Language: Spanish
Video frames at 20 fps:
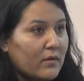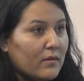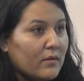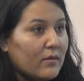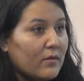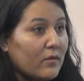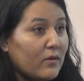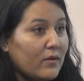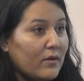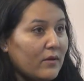
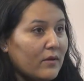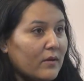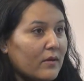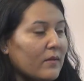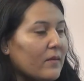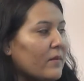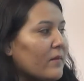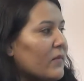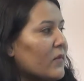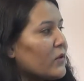¿no?
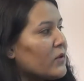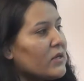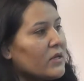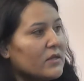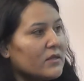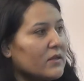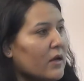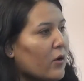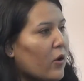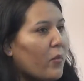
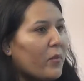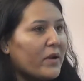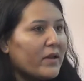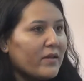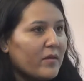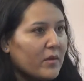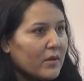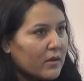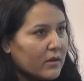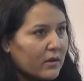Entonces es
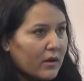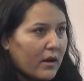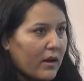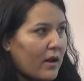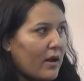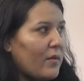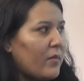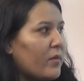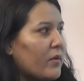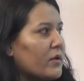completamente
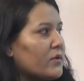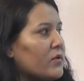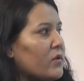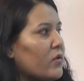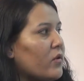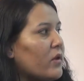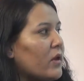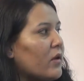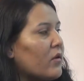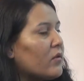irreal, por eso
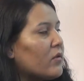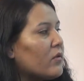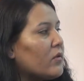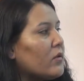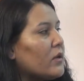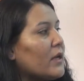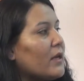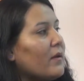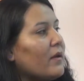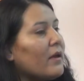lo digo,
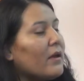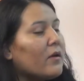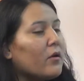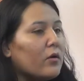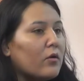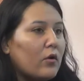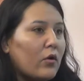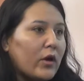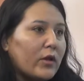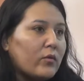¿no? Y
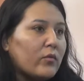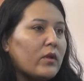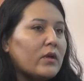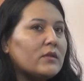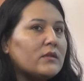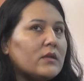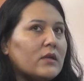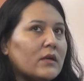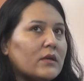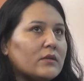con lo que tú
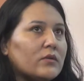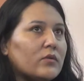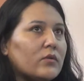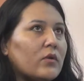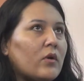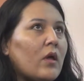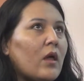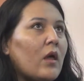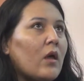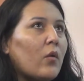decías,
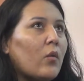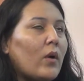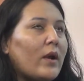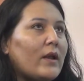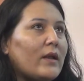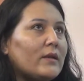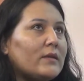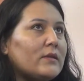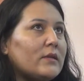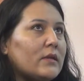¿no? ¿Cuál
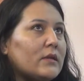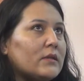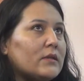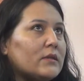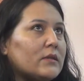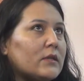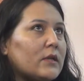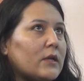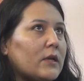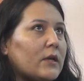es
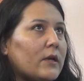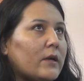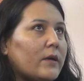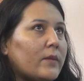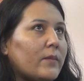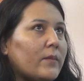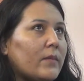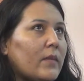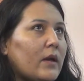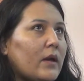
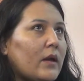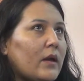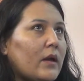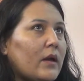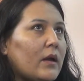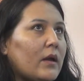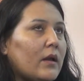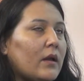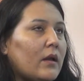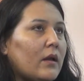este
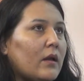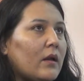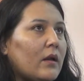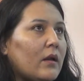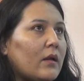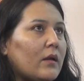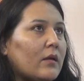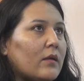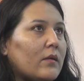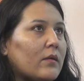
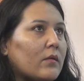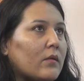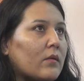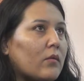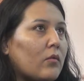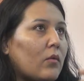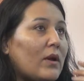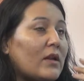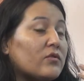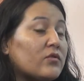eh,
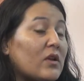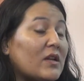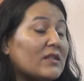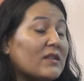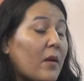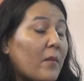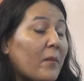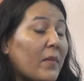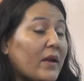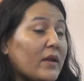cuáles son las
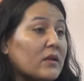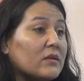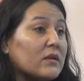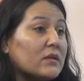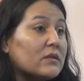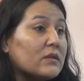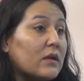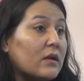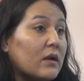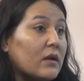campañas que
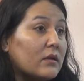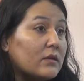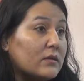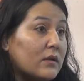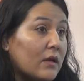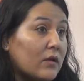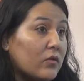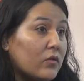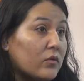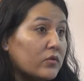están
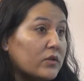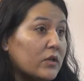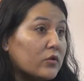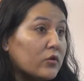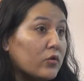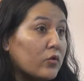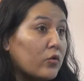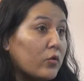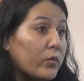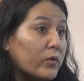realizando
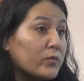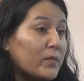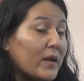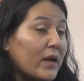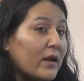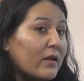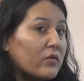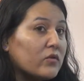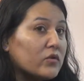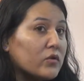ciertos grupos para
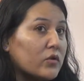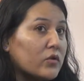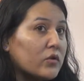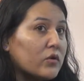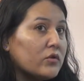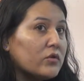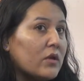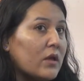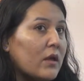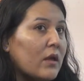que
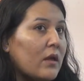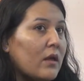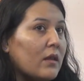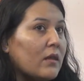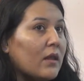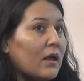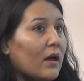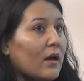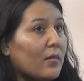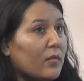nosotros
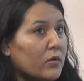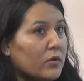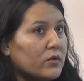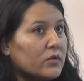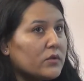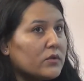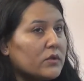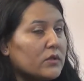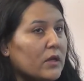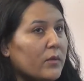digamos,
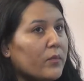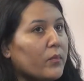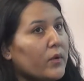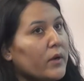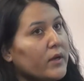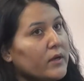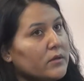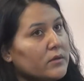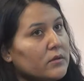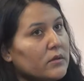si
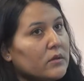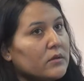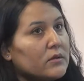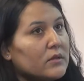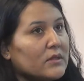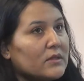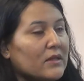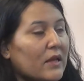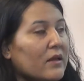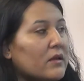pues
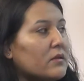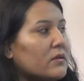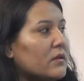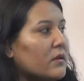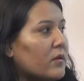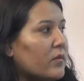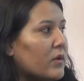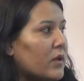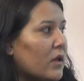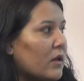se está
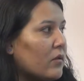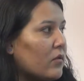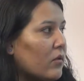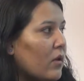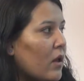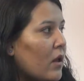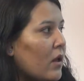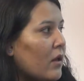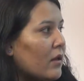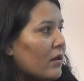discriminando.
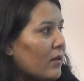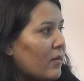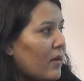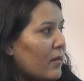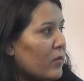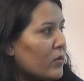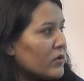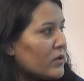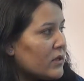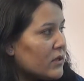Y
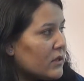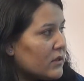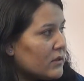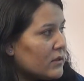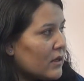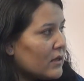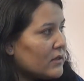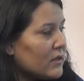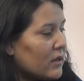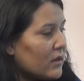vemos en
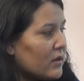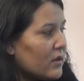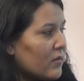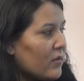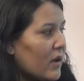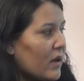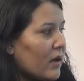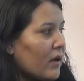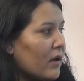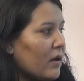esta siguiente
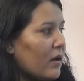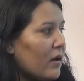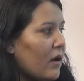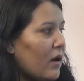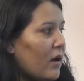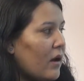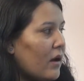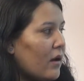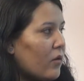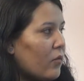imagen
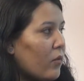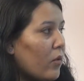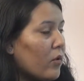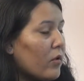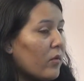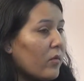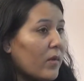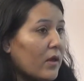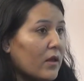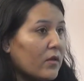a un
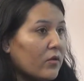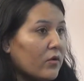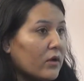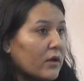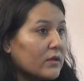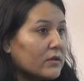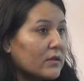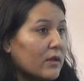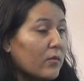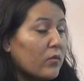movimiento
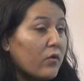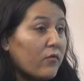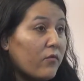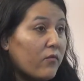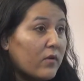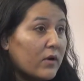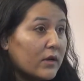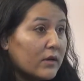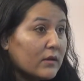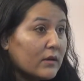que está muy
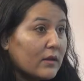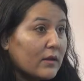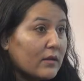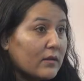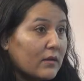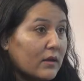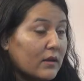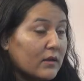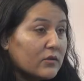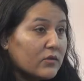fuerte en redes